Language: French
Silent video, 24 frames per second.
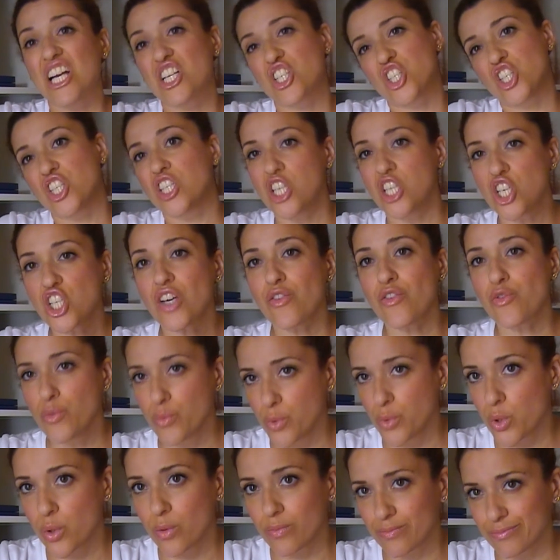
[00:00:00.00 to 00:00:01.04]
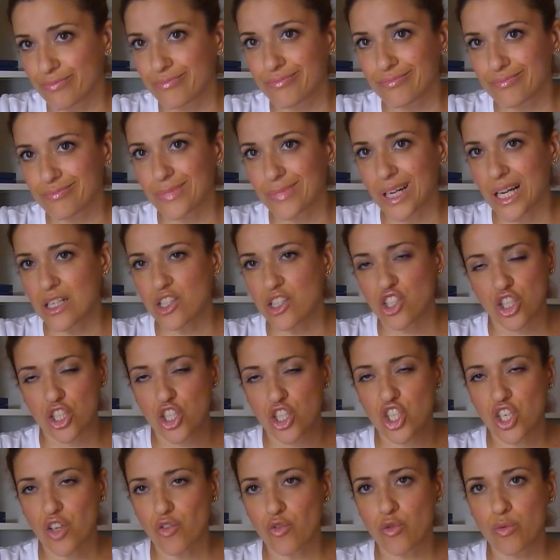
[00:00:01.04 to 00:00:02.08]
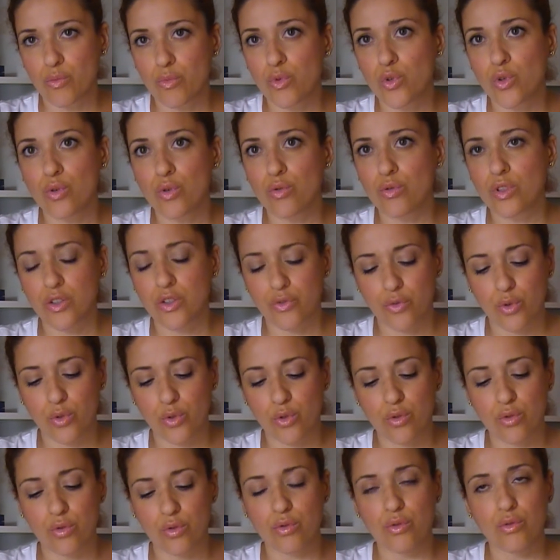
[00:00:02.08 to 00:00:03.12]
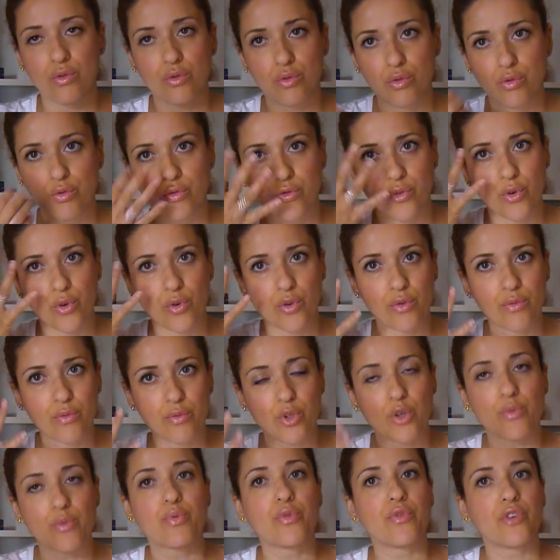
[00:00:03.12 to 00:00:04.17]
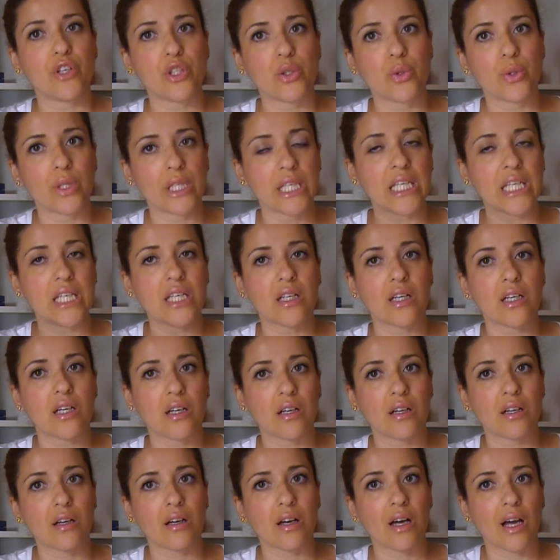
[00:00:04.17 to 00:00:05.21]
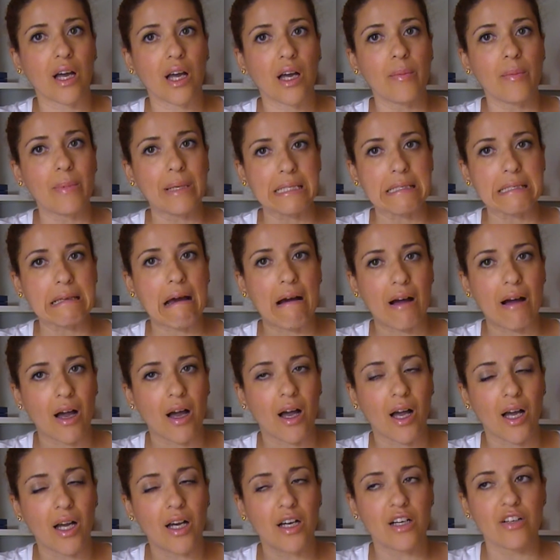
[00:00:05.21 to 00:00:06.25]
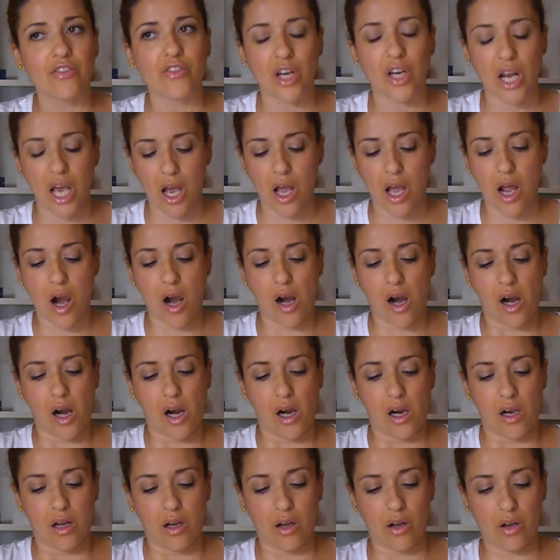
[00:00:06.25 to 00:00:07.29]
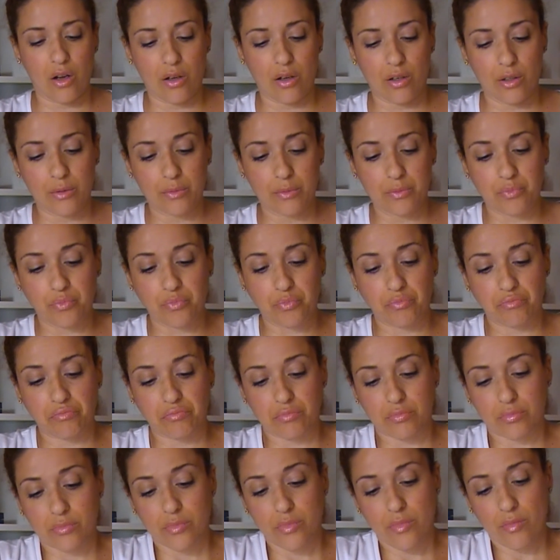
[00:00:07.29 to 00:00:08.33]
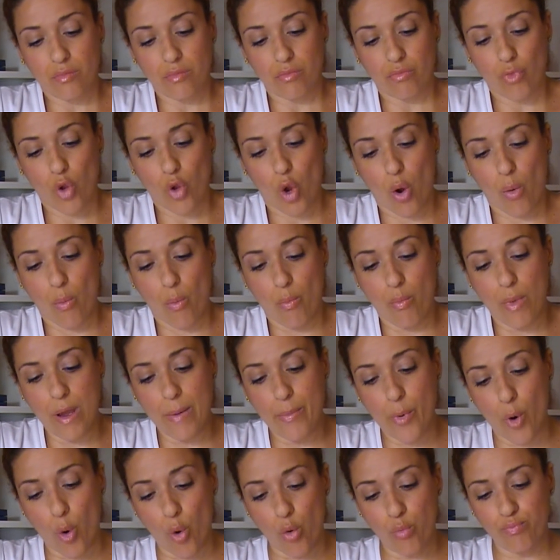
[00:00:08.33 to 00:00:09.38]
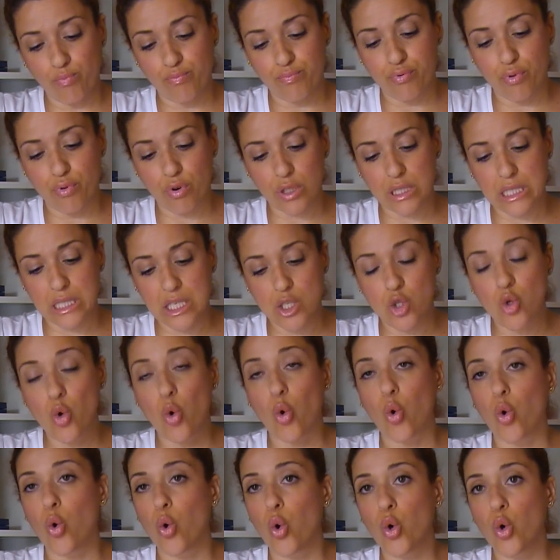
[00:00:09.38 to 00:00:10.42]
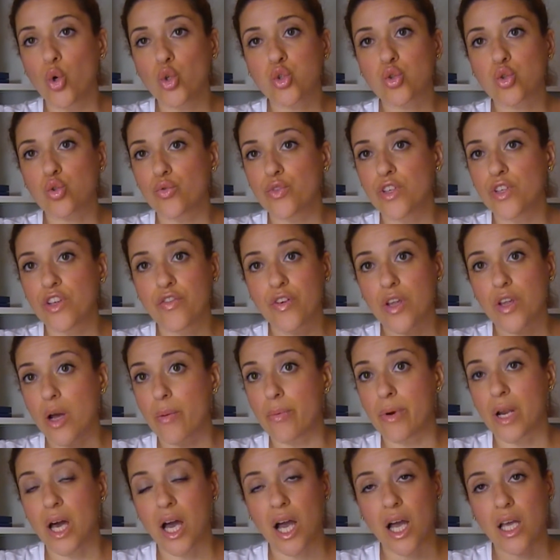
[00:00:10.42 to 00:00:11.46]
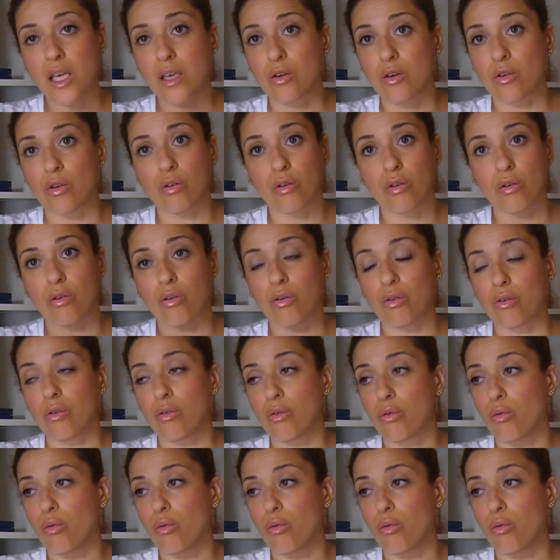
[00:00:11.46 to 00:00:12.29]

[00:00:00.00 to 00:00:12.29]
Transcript: j'ai déjà vu mieux. Hein. j'ai déjà vu mieux au niveau du, volume que pouvait donner euh, un mascara. Hein, voilà. Euh, mais bon, pour 10 euros, je trouve qu'il fait la blague. Euh,